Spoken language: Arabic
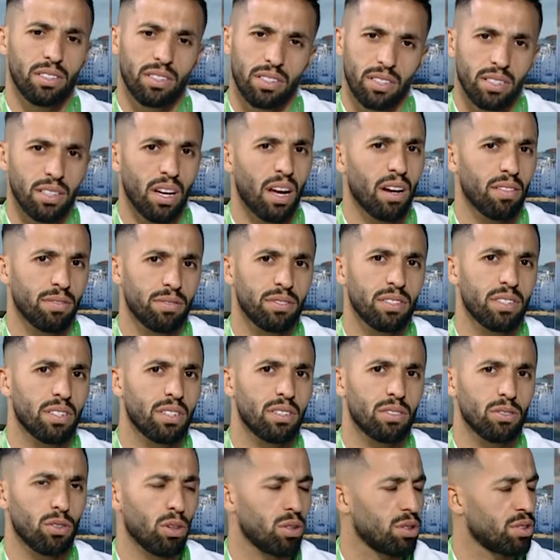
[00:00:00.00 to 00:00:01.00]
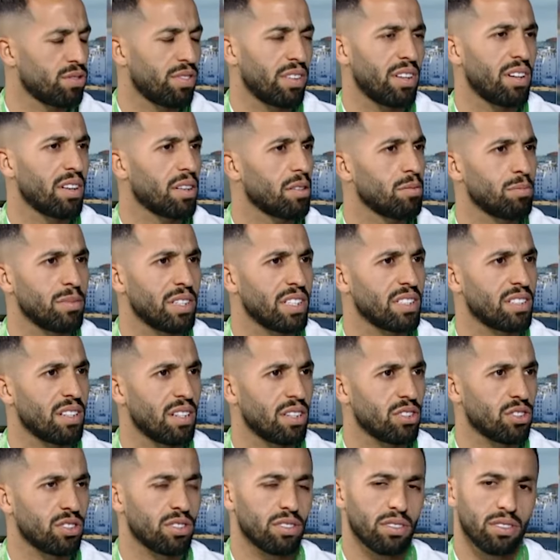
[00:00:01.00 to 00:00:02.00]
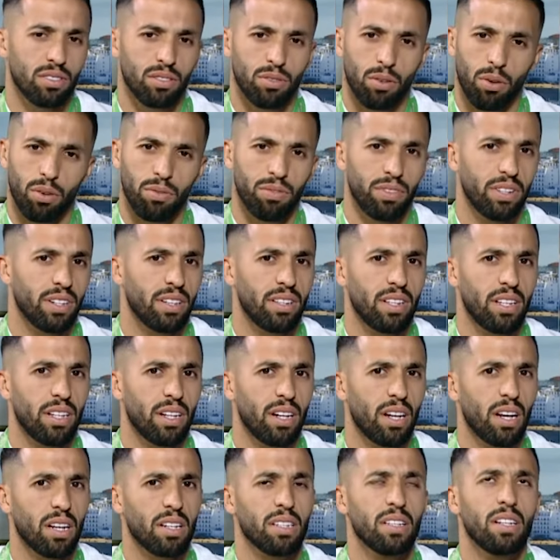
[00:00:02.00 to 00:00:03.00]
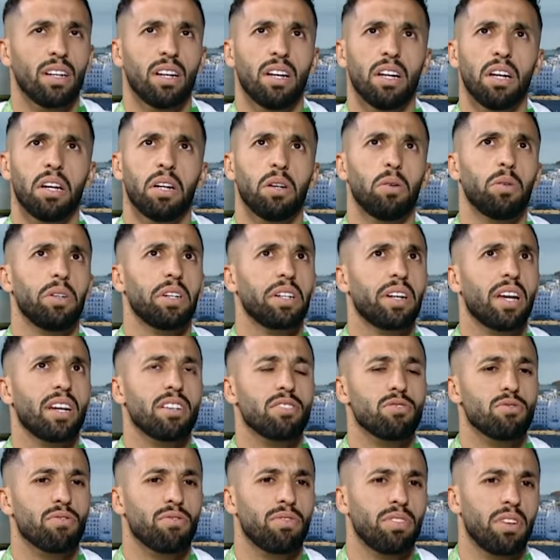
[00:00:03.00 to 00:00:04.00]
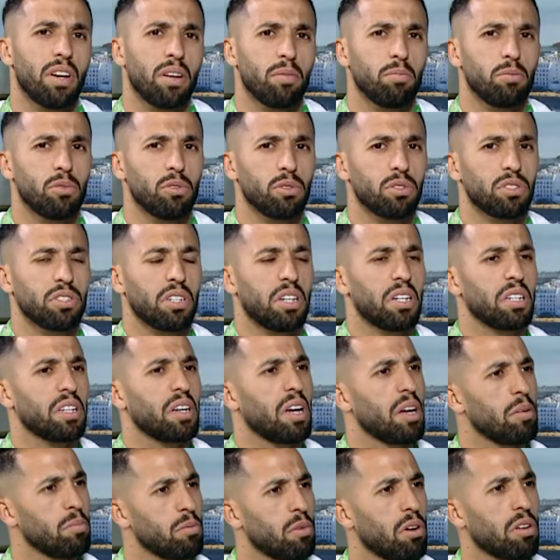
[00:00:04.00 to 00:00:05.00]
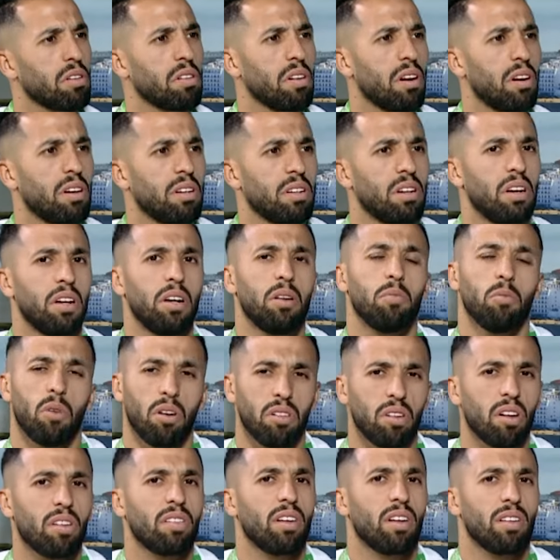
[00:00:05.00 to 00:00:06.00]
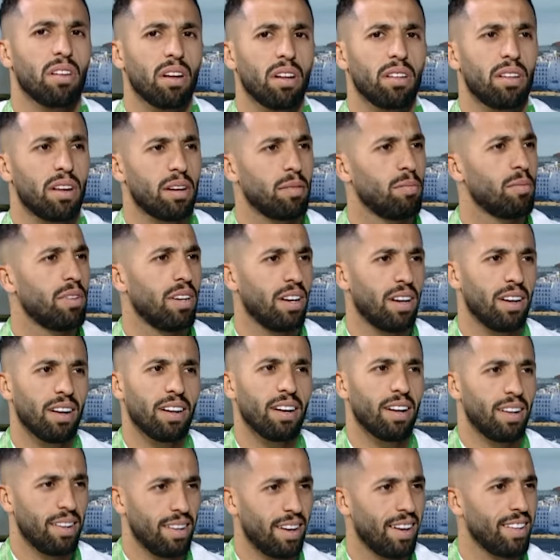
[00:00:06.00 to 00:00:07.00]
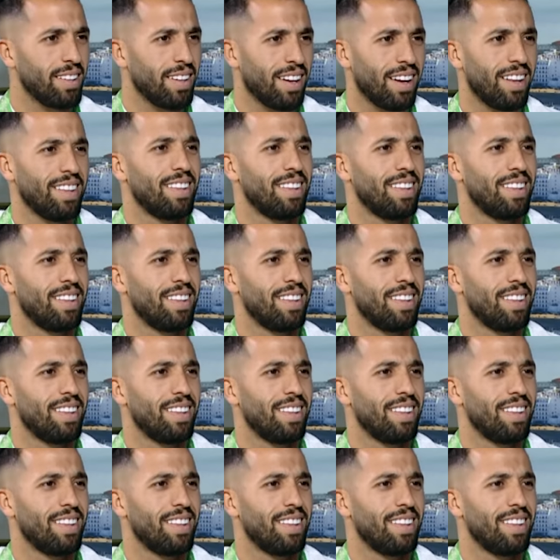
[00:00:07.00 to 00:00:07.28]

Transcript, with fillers: يعرف ينترونسفي لك الميساج يدخل فيك ديريكت وين كاين سفيان بوشار كاين مختار مختار ثاني هضر مليح قنعني هذا